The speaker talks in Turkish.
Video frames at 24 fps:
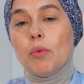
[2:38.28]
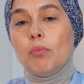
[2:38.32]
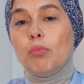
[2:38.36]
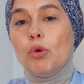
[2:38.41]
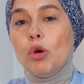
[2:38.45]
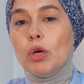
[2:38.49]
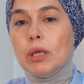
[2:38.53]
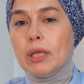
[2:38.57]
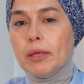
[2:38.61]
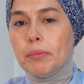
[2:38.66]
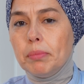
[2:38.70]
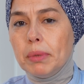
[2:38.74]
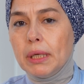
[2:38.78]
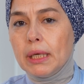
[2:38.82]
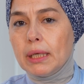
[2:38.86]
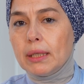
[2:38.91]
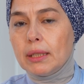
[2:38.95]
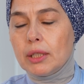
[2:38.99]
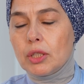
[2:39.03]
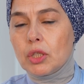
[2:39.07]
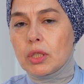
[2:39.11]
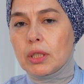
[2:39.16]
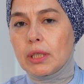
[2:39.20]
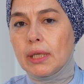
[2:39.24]
Böyle bir
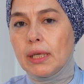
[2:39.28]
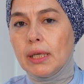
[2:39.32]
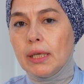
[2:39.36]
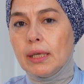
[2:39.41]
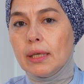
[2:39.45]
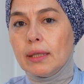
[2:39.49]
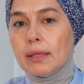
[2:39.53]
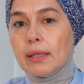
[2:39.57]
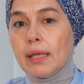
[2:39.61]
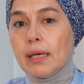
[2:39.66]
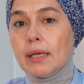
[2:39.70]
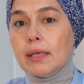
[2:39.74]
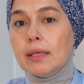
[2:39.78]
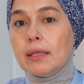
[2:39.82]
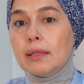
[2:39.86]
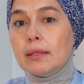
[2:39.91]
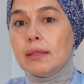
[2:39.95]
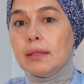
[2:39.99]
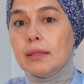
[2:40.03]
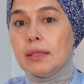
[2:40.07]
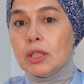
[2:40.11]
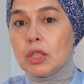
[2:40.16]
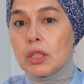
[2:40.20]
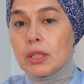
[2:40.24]
ilişki ne
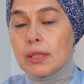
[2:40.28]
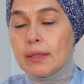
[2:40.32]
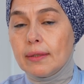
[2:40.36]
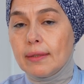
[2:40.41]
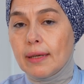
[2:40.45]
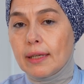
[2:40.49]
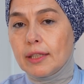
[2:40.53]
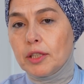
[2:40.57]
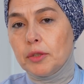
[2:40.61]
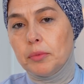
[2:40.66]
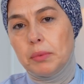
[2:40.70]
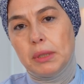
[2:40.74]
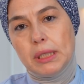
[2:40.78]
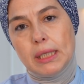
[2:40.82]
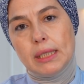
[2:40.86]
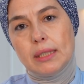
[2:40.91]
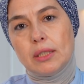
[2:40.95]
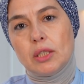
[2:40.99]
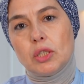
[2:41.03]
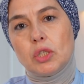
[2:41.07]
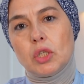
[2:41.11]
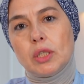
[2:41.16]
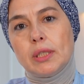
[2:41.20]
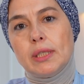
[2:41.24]
kadın için tatmin
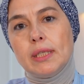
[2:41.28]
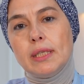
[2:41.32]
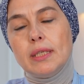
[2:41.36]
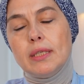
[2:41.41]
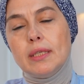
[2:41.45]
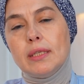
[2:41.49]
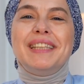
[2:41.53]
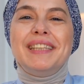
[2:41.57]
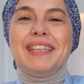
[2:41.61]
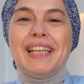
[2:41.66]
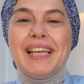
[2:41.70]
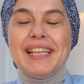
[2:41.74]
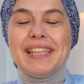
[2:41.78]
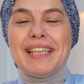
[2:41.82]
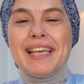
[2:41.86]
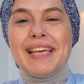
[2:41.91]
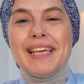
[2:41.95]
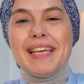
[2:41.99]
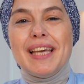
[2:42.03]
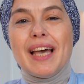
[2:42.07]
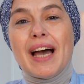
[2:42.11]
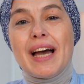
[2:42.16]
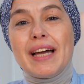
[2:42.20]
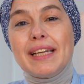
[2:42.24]
edicidir ne
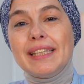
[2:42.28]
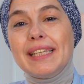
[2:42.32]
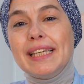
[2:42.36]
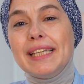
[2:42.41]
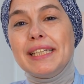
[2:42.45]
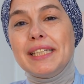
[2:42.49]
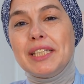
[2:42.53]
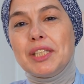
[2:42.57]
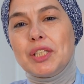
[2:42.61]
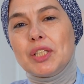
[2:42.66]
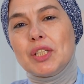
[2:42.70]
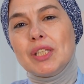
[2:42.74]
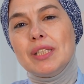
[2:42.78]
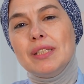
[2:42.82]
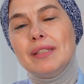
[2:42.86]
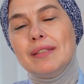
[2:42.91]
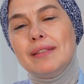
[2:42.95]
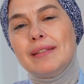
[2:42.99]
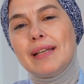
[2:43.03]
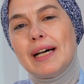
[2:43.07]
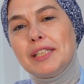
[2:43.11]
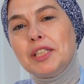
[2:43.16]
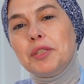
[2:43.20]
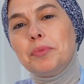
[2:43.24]
de erkek için
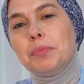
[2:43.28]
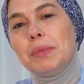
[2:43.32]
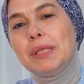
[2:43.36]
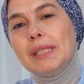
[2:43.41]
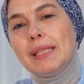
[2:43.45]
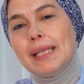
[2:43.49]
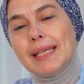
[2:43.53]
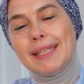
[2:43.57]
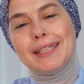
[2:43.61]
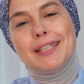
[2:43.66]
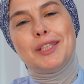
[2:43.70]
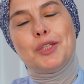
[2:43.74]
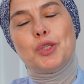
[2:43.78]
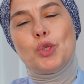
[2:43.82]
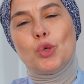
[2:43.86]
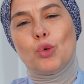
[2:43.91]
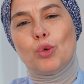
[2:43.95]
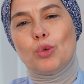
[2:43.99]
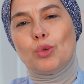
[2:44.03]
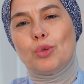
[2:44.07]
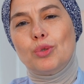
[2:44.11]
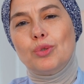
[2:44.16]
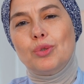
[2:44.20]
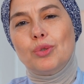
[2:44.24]
tatmin edici
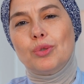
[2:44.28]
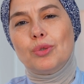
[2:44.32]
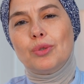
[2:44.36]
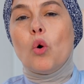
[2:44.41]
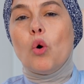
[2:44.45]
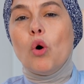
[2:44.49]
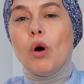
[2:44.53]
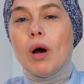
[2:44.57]
olur.